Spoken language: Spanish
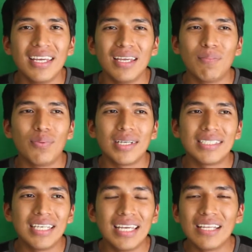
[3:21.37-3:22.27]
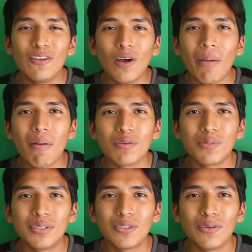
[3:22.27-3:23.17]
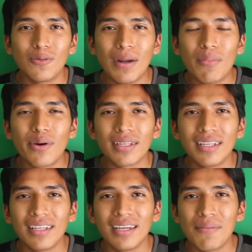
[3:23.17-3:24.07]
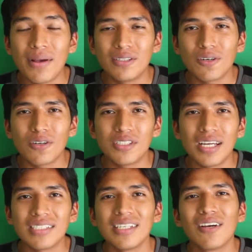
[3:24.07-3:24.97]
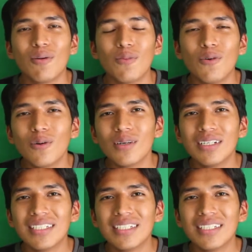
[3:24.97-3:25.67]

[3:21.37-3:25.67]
Y pues sí, nunca habíamos visto una muerte del maestro Roshi así como,